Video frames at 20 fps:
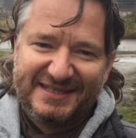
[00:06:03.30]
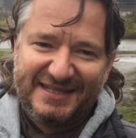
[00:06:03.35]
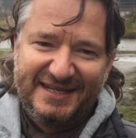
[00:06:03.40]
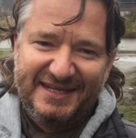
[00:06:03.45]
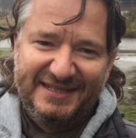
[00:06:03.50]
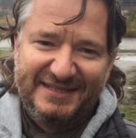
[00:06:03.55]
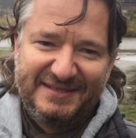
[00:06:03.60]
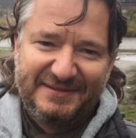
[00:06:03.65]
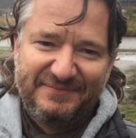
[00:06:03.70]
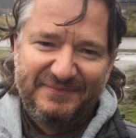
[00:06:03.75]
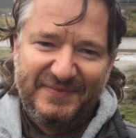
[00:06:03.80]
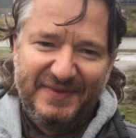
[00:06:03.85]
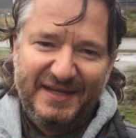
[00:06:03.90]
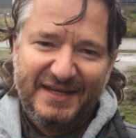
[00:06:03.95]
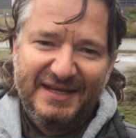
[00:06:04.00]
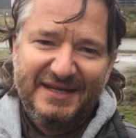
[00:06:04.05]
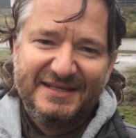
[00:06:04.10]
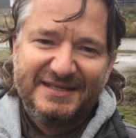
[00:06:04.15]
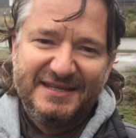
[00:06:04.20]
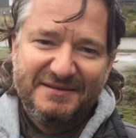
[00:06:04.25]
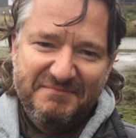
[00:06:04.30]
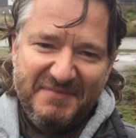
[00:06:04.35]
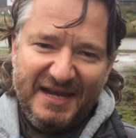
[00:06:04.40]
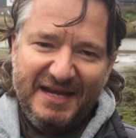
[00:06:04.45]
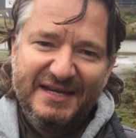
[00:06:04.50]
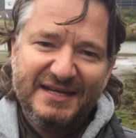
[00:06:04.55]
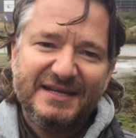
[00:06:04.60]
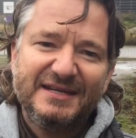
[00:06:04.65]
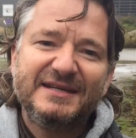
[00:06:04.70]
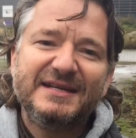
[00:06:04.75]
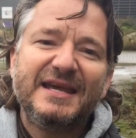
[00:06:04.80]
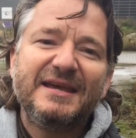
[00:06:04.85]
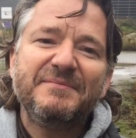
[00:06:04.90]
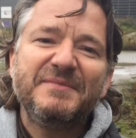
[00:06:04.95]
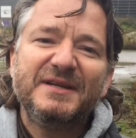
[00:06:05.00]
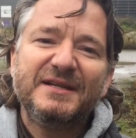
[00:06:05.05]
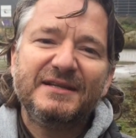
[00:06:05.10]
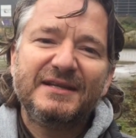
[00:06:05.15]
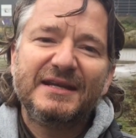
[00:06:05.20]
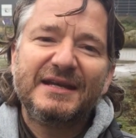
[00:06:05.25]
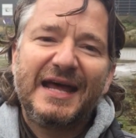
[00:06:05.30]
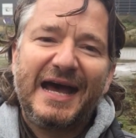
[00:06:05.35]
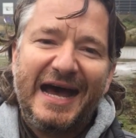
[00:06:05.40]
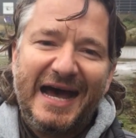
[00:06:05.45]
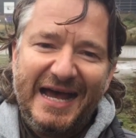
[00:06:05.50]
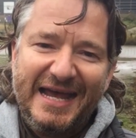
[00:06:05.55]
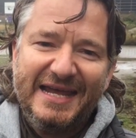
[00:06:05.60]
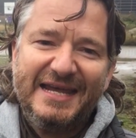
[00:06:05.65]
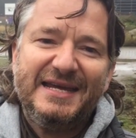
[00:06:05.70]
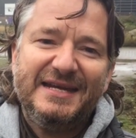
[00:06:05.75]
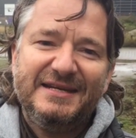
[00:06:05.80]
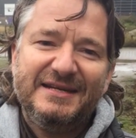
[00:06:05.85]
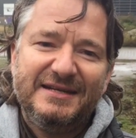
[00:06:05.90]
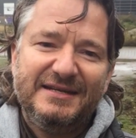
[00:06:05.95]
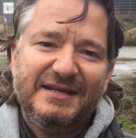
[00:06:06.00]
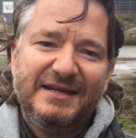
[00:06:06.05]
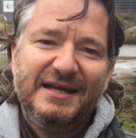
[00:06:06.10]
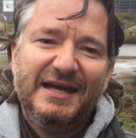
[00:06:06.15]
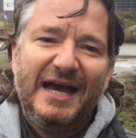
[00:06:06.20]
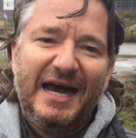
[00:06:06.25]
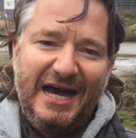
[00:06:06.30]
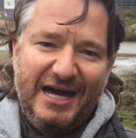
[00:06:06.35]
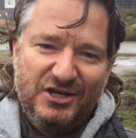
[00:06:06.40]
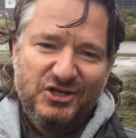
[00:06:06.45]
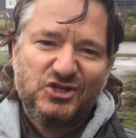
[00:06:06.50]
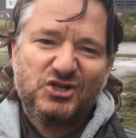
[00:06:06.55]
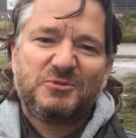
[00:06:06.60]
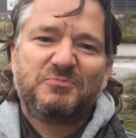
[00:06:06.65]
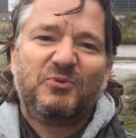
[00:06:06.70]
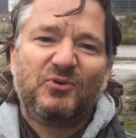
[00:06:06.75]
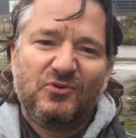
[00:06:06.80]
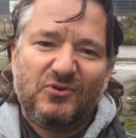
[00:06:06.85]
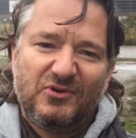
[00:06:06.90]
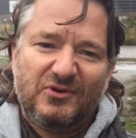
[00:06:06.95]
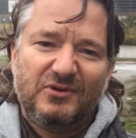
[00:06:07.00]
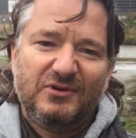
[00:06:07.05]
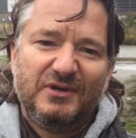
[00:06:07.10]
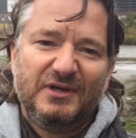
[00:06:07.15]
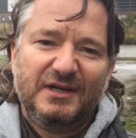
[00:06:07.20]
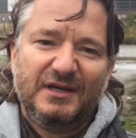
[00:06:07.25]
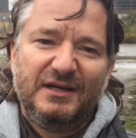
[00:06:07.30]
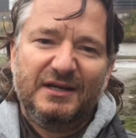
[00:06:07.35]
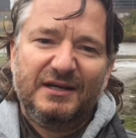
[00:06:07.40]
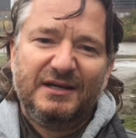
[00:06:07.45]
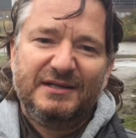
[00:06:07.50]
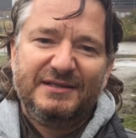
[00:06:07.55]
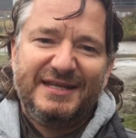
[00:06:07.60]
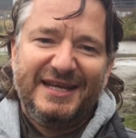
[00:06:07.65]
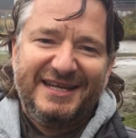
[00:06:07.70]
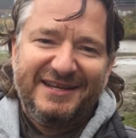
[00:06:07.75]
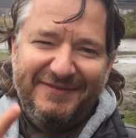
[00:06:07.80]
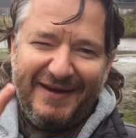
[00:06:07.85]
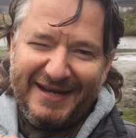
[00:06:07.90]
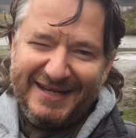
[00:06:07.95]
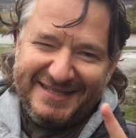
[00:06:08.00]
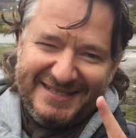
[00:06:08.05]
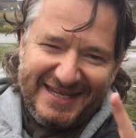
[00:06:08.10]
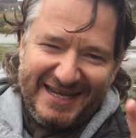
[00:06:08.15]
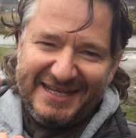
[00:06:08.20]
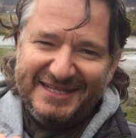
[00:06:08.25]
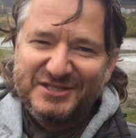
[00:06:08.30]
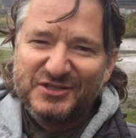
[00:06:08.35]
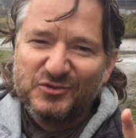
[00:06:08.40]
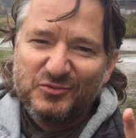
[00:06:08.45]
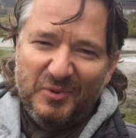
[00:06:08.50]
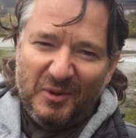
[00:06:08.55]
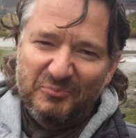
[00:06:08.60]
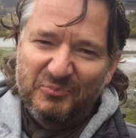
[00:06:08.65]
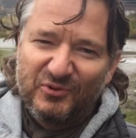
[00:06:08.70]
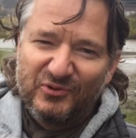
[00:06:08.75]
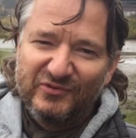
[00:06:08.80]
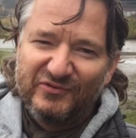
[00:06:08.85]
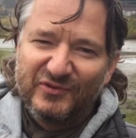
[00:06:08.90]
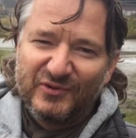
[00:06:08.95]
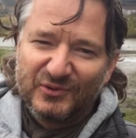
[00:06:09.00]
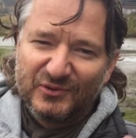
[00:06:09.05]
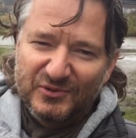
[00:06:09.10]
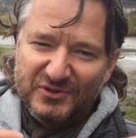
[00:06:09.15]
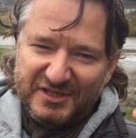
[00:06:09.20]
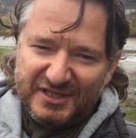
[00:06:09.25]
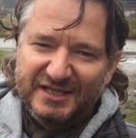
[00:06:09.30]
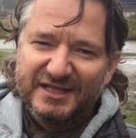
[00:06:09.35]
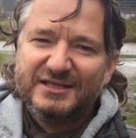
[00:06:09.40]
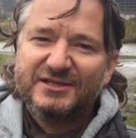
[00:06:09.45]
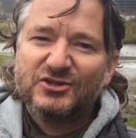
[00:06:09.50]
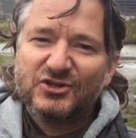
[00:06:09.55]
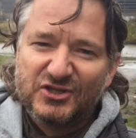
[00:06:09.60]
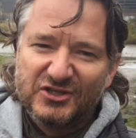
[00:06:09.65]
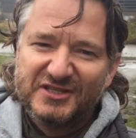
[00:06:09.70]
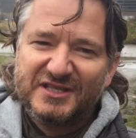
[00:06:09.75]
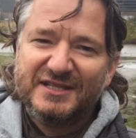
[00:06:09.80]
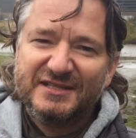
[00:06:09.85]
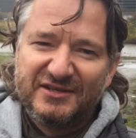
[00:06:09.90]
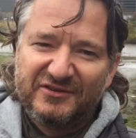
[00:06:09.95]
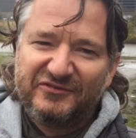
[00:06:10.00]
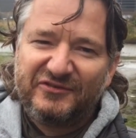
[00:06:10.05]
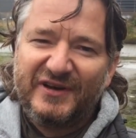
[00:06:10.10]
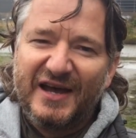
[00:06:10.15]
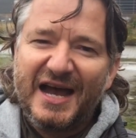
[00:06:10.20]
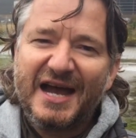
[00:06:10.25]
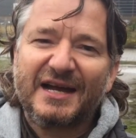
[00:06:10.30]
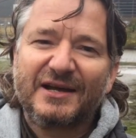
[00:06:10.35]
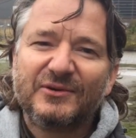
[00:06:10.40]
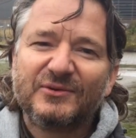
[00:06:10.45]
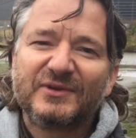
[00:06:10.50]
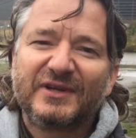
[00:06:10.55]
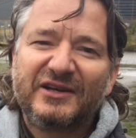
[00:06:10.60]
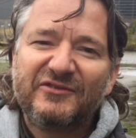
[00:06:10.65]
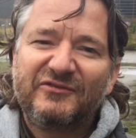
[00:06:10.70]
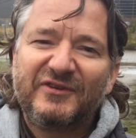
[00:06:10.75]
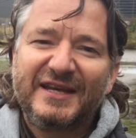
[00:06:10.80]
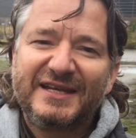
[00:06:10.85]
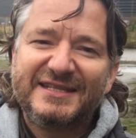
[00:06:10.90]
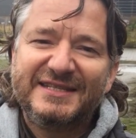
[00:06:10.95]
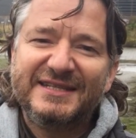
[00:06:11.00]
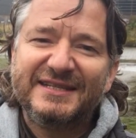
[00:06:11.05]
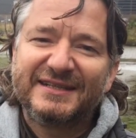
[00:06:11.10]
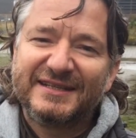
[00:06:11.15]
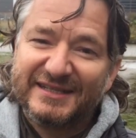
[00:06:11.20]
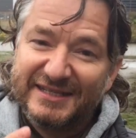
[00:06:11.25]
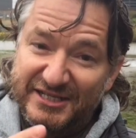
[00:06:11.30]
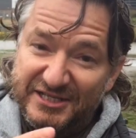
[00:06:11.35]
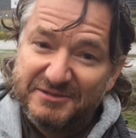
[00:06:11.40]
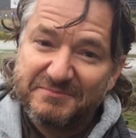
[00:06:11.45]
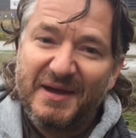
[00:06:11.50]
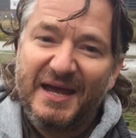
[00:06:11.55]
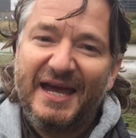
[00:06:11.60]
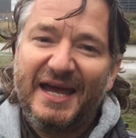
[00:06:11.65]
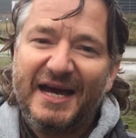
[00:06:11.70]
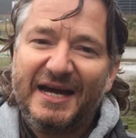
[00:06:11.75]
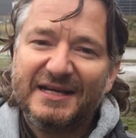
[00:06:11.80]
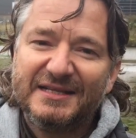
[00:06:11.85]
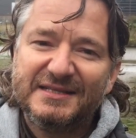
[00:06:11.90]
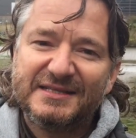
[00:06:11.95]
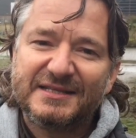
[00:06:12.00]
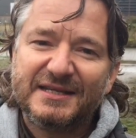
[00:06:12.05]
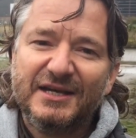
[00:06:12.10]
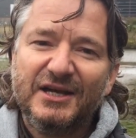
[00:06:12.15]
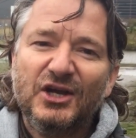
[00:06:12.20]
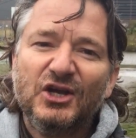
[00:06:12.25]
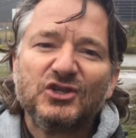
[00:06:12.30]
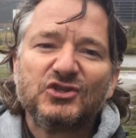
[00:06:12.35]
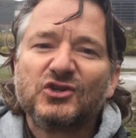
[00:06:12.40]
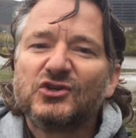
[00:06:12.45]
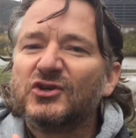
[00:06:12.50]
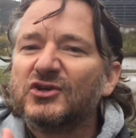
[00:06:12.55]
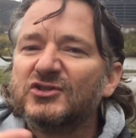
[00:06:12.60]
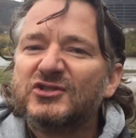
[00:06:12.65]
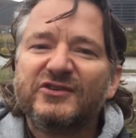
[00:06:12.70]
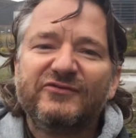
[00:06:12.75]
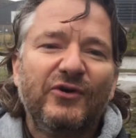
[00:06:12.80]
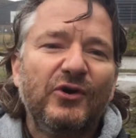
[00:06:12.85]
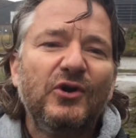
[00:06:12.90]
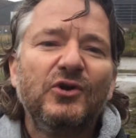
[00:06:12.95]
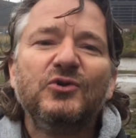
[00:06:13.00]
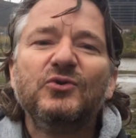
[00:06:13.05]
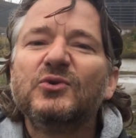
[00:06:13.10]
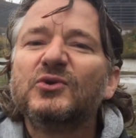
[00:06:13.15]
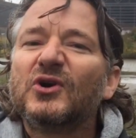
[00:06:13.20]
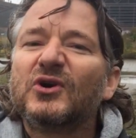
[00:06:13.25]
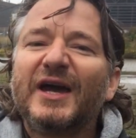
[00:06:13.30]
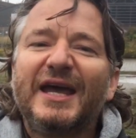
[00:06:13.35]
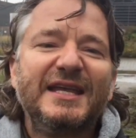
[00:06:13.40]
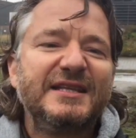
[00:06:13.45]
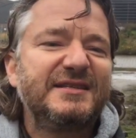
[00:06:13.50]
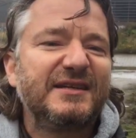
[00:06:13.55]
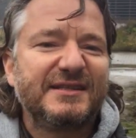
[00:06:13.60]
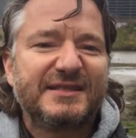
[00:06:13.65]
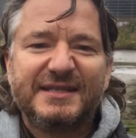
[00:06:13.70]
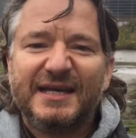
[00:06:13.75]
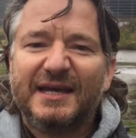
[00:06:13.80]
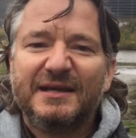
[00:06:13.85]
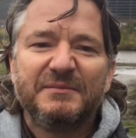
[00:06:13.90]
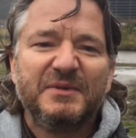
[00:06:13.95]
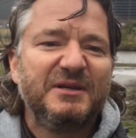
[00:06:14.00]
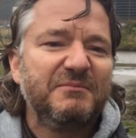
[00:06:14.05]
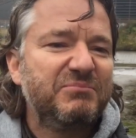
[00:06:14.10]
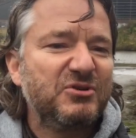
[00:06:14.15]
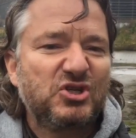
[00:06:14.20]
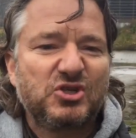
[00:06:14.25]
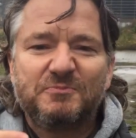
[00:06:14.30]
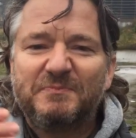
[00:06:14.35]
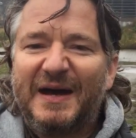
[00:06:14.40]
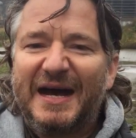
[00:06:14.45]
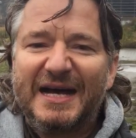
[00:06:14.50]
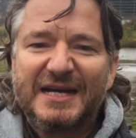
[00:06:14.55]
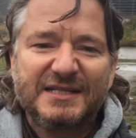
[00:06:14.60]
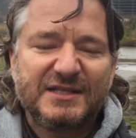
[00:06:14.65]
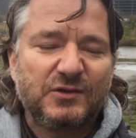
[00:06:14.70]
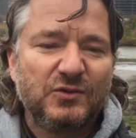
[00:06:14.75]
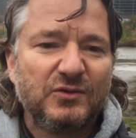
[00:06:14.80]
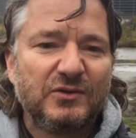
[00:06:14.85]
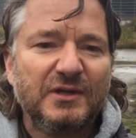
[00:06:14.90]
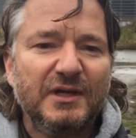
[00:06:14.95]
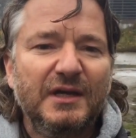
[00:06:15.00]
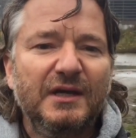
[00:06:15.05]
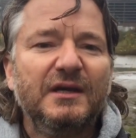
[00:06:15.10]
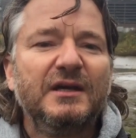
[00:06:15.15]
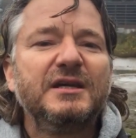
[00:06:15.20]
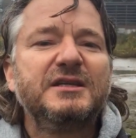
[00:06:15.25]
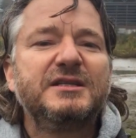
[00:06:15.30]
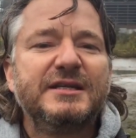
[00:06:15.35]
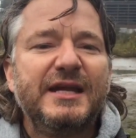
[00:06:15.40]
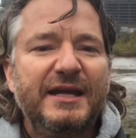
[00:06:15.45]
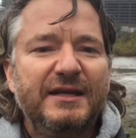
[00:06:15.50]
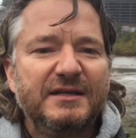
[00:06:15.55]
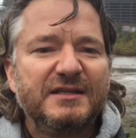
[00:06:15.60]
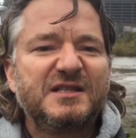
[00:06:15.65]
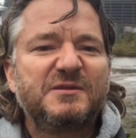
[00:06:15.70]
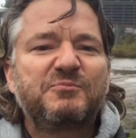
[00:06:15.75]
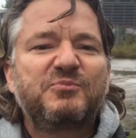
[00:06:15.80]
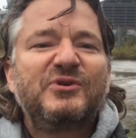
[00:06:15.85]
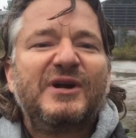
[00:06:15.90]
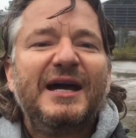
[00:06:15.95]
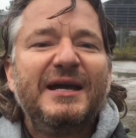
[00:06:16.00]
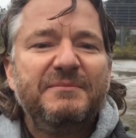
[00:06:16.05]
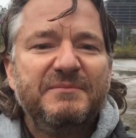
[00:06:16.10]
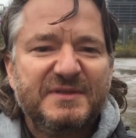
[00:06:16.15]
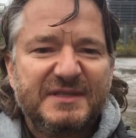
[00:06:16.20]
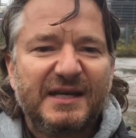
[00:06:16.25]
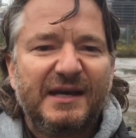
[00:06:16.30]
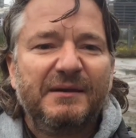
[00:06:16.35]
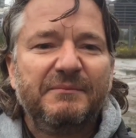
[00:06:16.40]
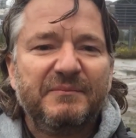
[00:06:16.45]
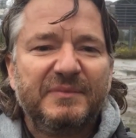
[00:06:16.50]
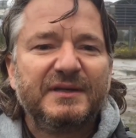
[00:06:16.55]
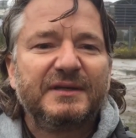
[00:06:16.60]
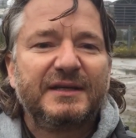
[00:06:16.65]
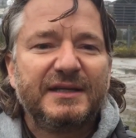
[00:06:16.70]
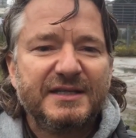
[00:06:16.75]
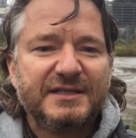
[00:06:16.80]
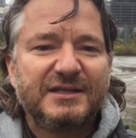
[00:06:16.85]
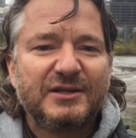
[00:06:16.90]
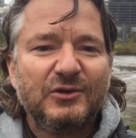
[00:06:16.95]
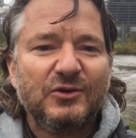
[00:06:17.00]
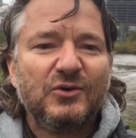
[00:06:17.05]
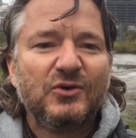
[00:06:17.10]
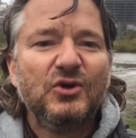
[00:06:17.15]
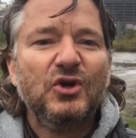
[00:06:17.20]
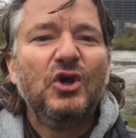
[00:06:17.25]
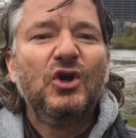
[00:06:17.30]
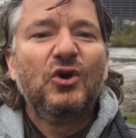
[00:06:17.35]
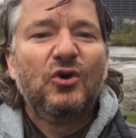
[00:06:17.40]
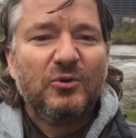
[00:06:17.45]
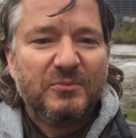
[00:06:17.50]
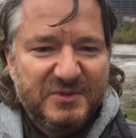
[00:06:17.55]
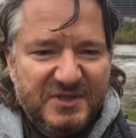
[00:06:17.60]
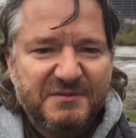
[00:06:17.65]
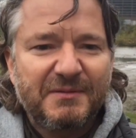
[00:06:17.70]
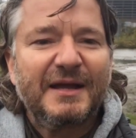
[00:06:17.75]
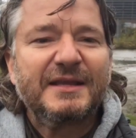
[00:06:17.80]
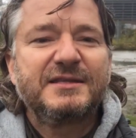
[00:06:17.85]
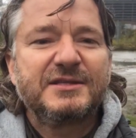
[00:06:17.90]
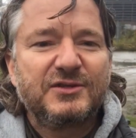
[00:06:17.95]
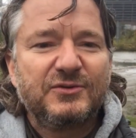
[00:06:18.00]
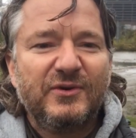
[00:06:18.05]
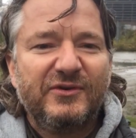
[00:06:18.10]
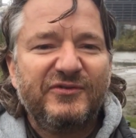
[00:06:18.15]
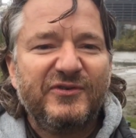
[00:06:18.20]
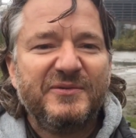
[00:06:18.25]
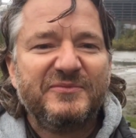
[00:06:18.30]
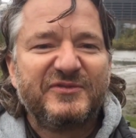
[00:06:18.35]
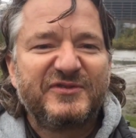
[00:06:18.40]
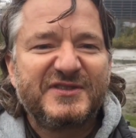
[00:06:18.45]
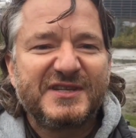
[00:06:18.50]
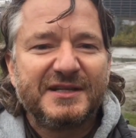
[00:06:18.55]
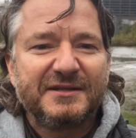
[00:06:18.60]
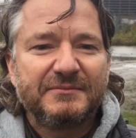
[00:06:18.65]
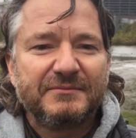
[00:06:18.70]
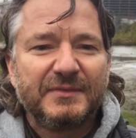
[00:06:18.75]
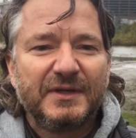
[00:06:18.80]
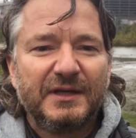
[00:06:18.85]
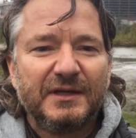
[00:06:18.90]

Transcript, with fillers: Zeit. Die Medien nehmen den eigenen Anspruch der Qualitätsüberprüfung durch kritisches Hinterfragen und Reflektieren nicht mehr ernst, sondern sie wollen nur noch Entertainment, Bespaßung, ich nenne es Primetime-Berieselung um 20.15 Uhr.